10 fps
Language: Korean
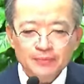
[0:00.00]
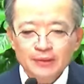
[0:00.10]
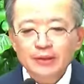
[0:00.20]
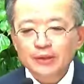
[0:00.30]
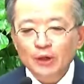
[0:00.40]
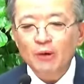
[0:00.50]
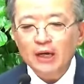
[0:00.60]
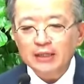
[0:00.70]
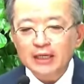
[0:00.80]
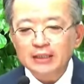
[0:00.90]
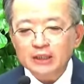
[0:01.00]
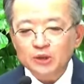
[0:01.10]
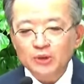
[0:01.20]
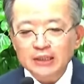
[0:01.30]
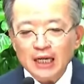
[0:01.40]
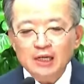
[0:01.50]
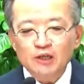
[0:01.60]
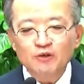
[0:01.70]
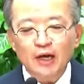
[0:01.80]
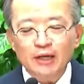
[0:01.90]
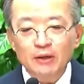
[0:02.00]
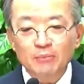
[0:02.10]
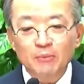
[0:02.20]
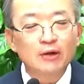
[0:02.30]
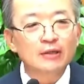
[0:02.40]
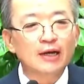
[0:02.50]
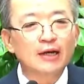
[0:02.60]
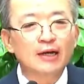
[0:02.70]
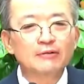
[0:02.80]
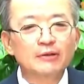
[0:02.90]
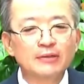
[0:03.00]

너와 내 자손이 살기 위하여 뭐를 택하라고요?